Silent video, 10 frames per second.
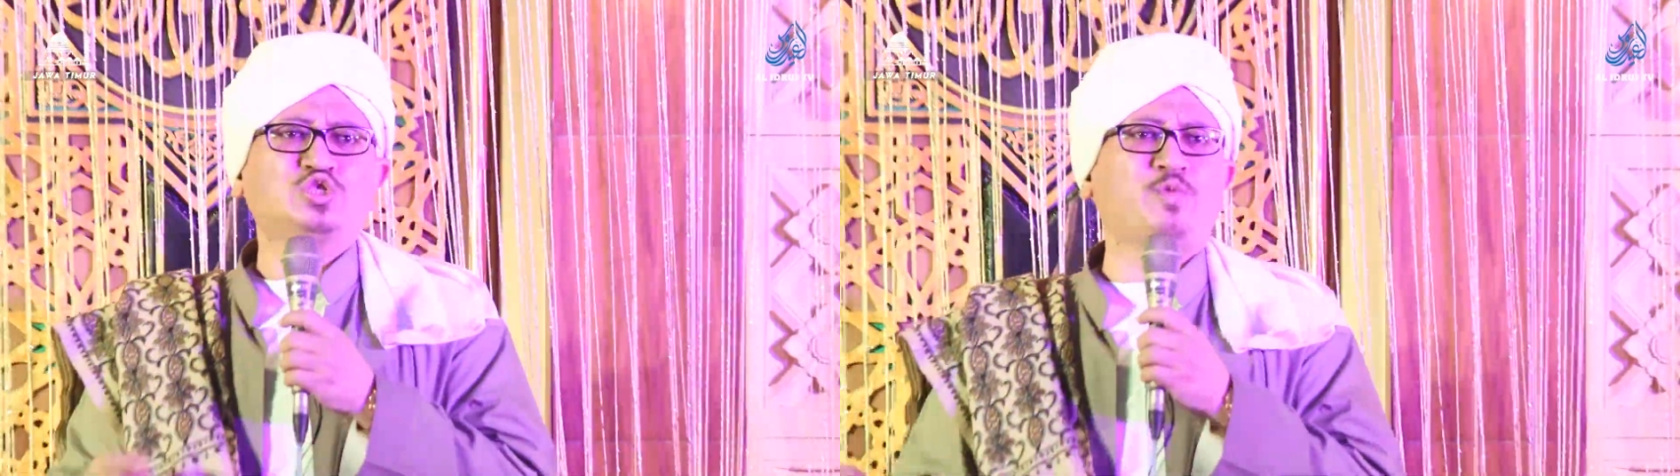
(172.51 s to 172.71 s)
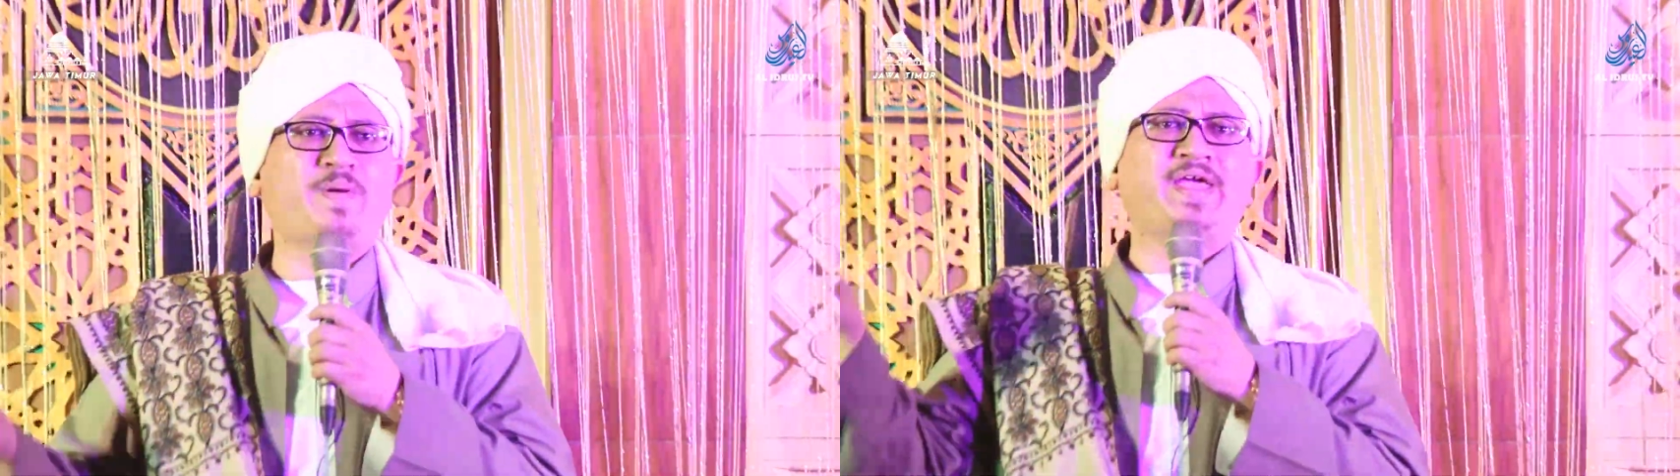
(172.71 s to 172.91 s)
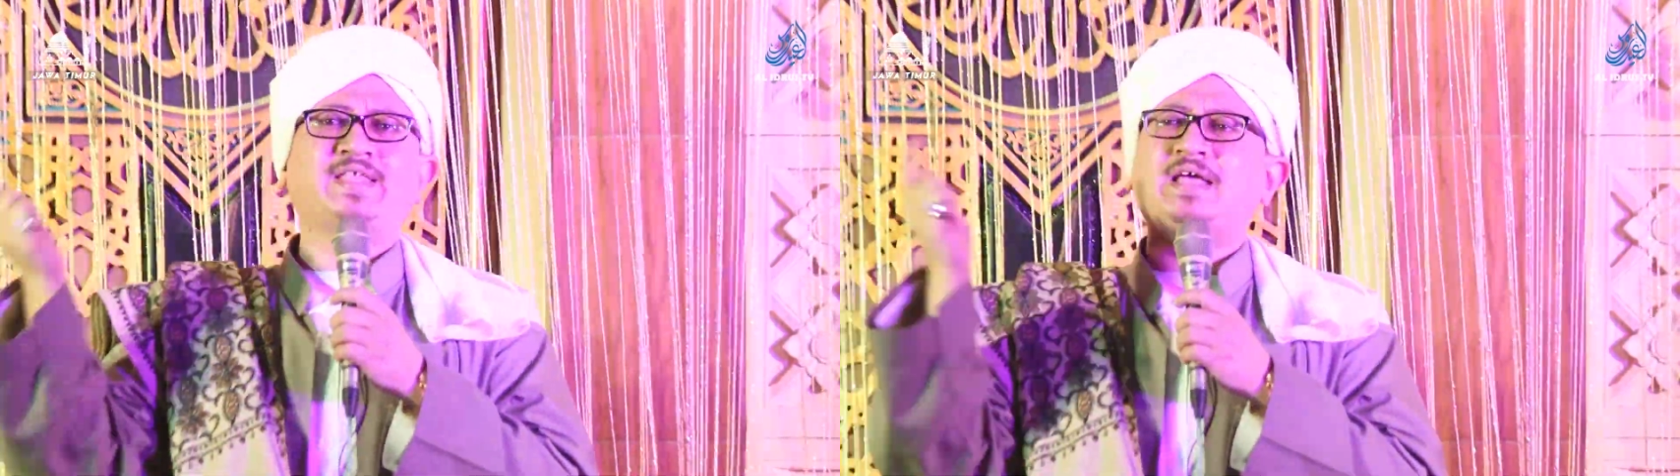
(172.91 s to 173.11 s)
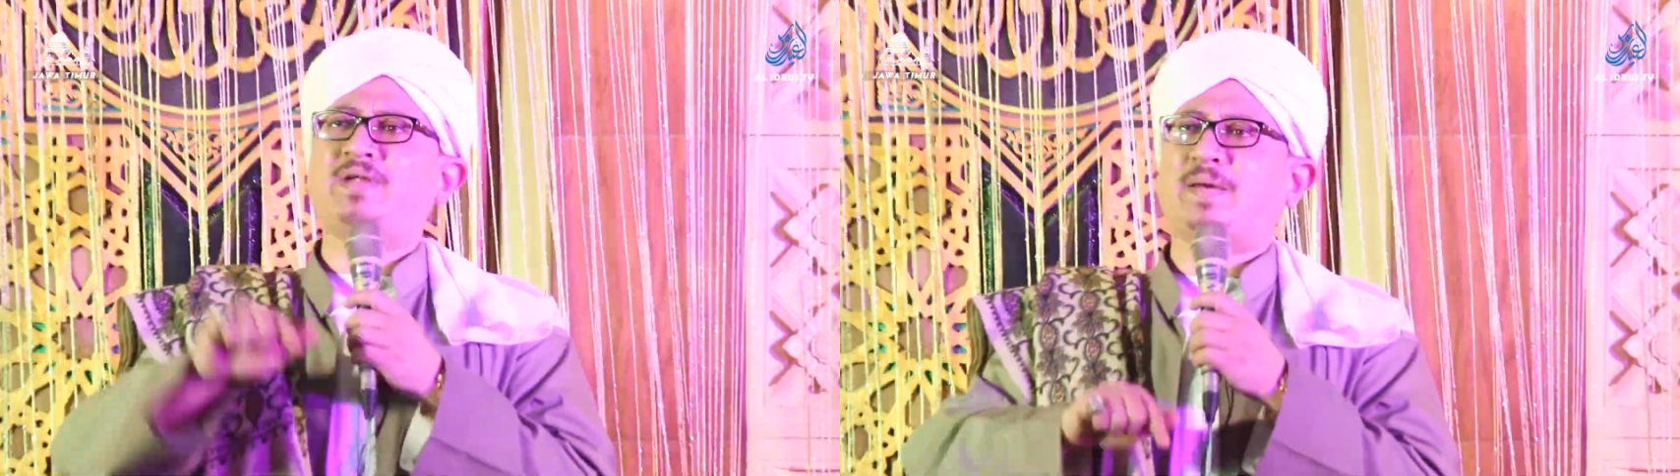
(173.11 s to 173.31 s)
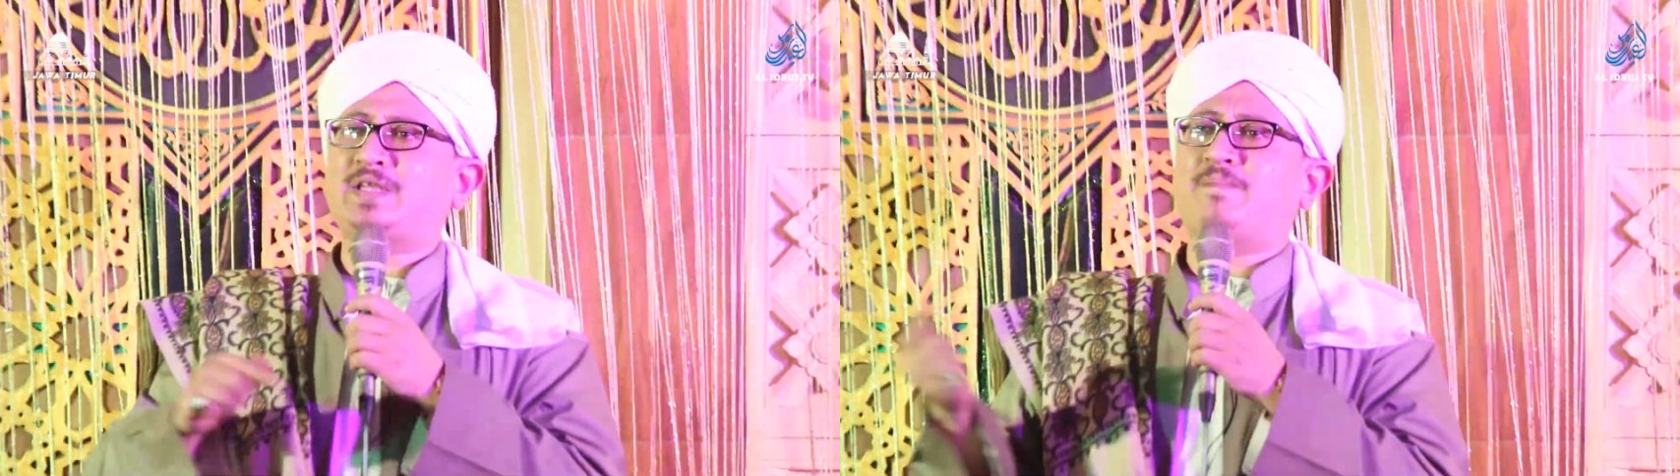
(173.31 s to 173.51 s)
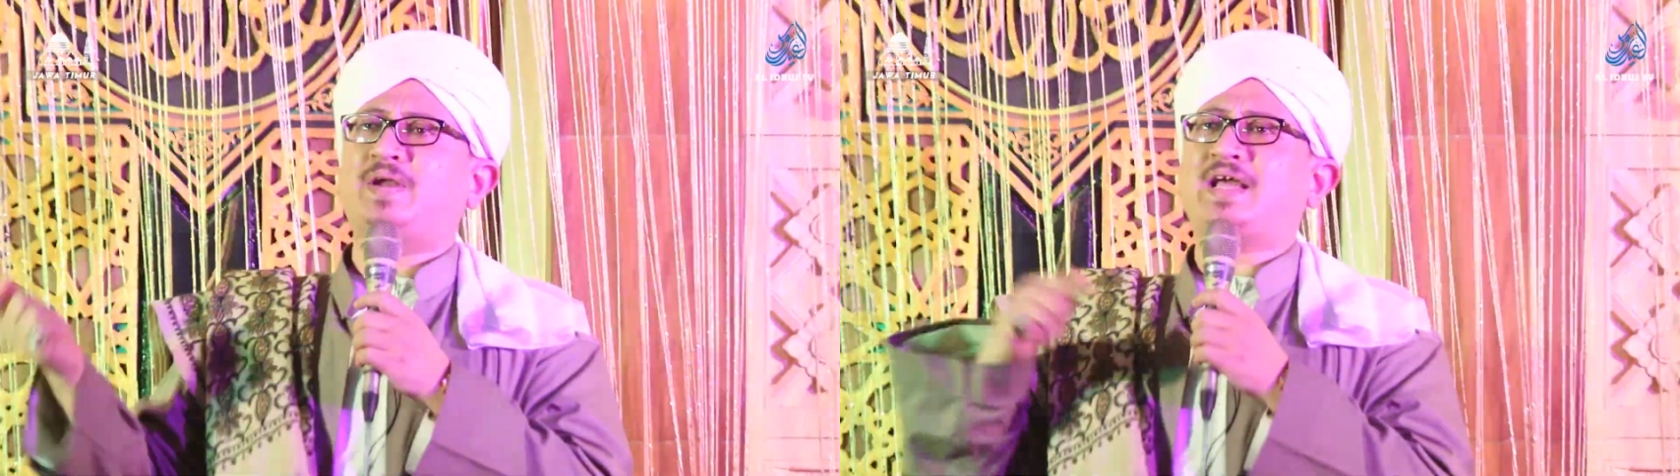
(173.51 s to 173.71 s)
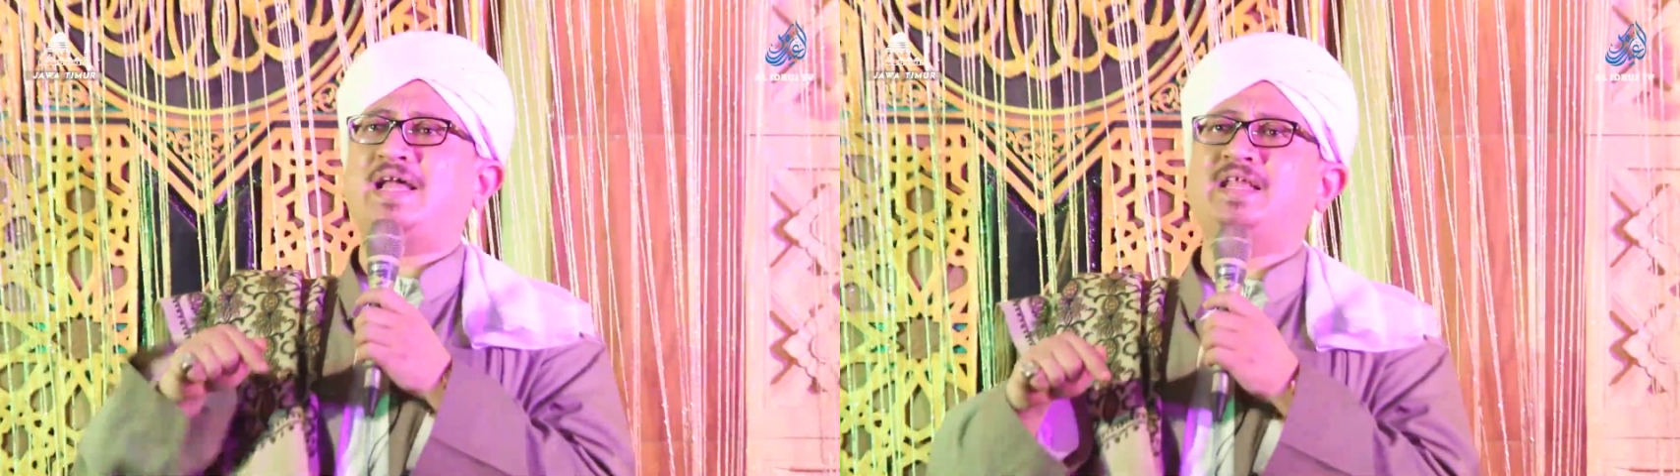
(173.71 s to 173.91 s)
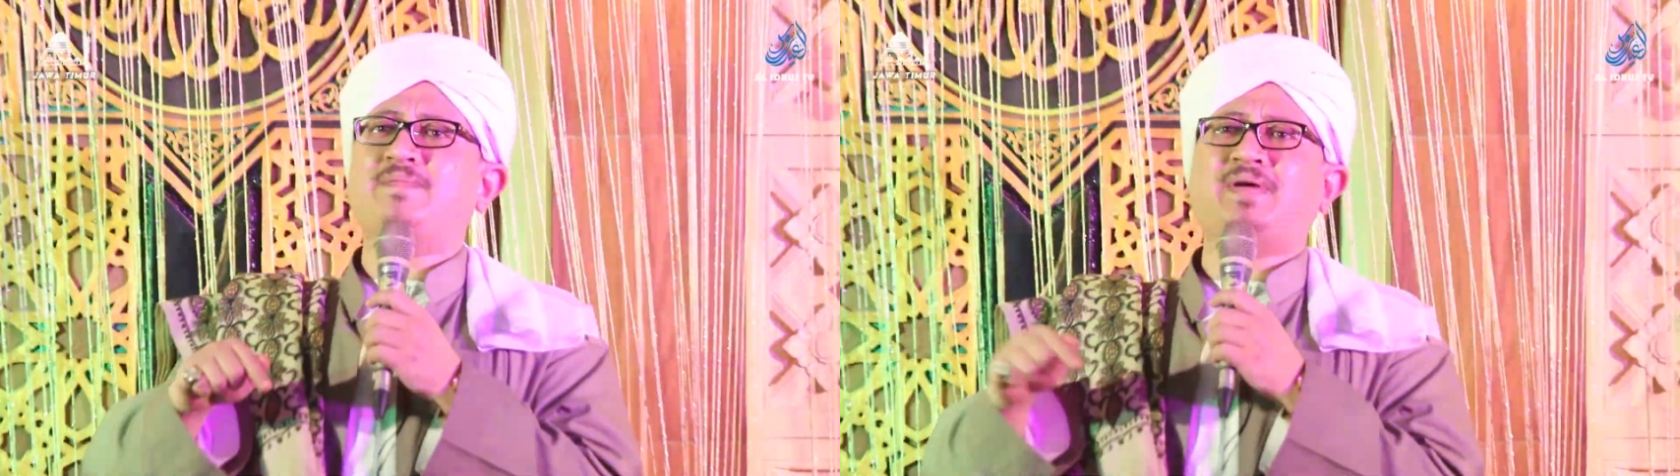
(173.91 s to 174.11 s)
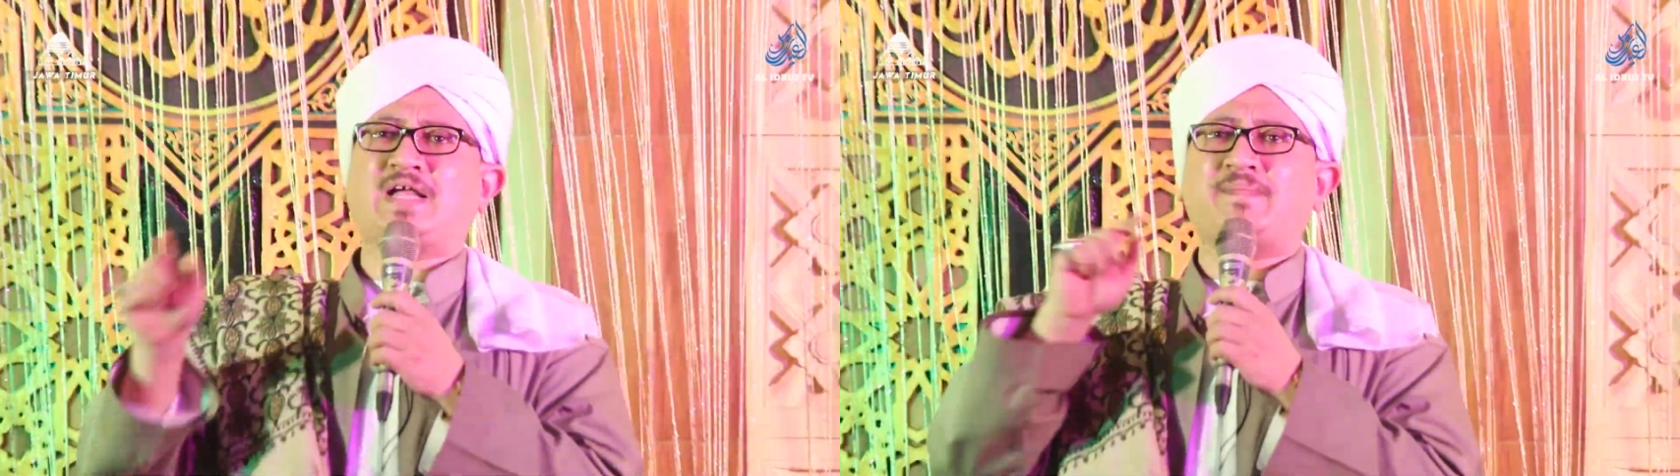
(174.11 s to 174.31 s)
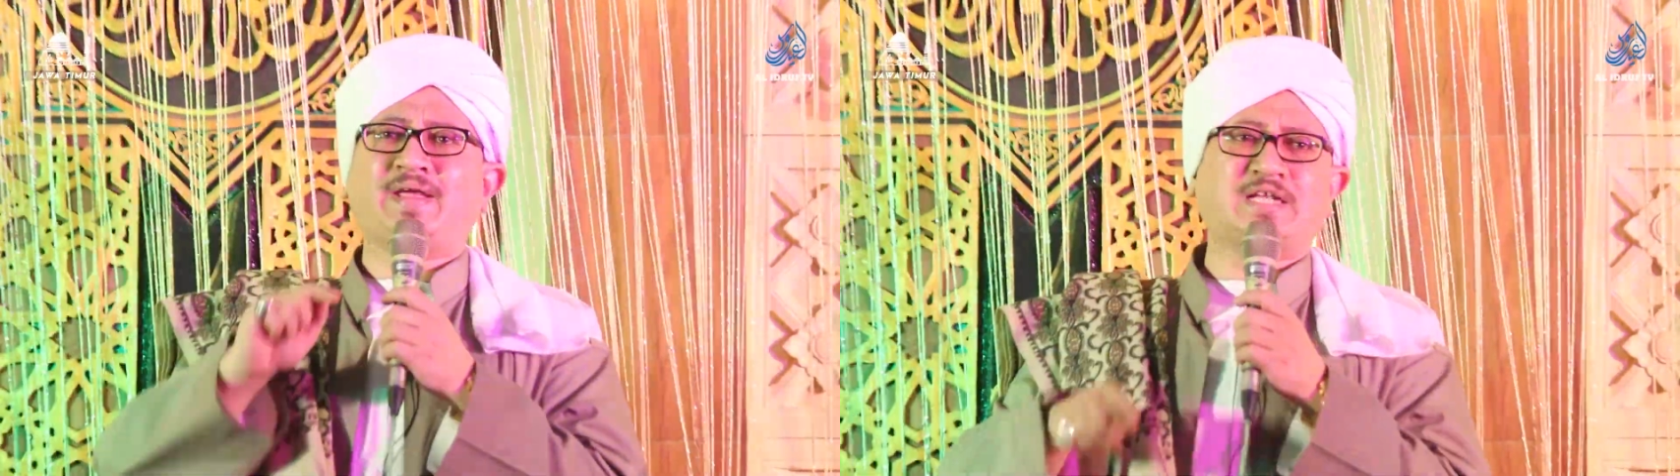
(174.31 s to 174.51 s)
supaya kita mendapat keberkahan dari
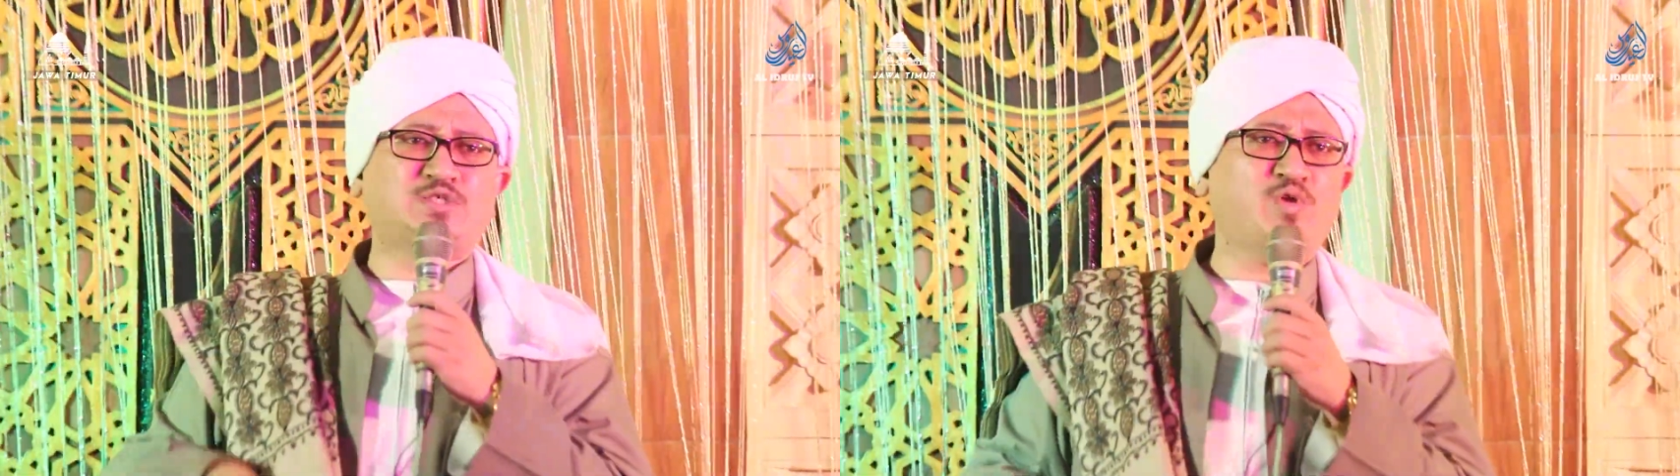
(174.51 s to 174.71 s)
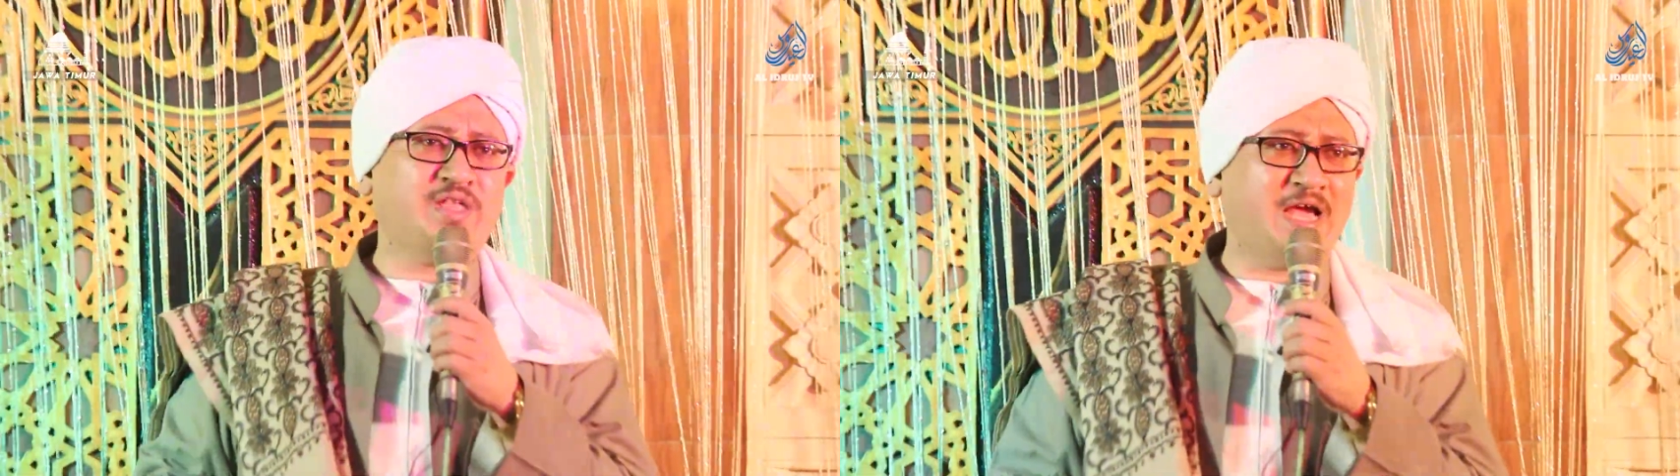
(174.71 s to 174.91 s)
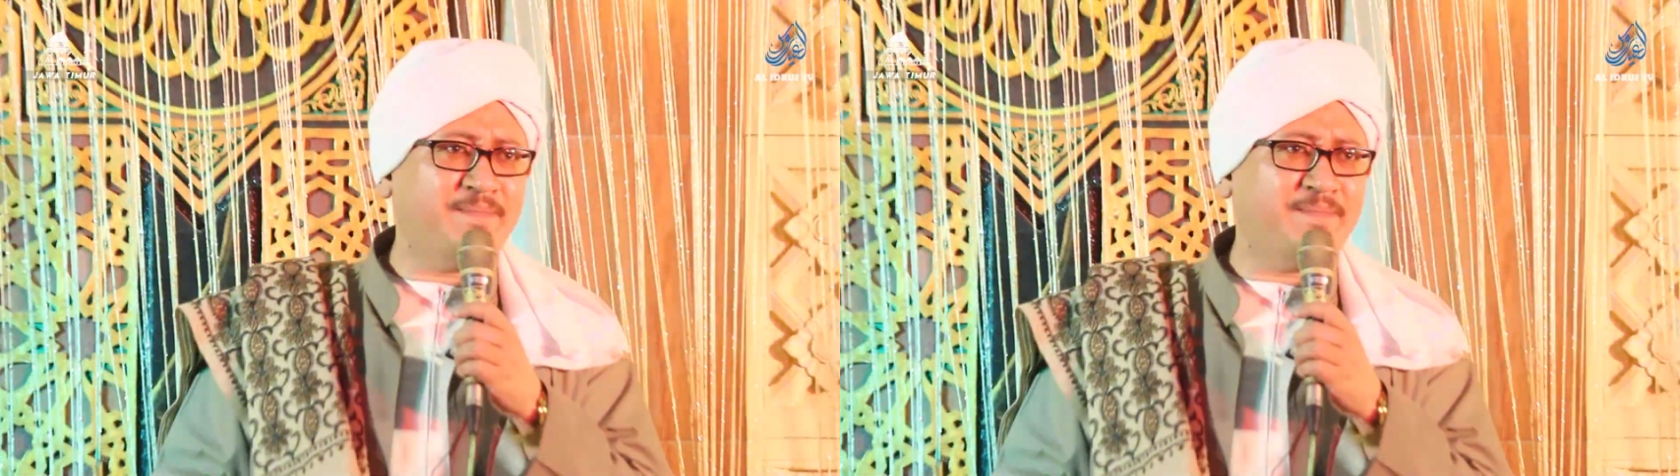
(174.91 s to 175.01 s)
mereka-mereka semuanya.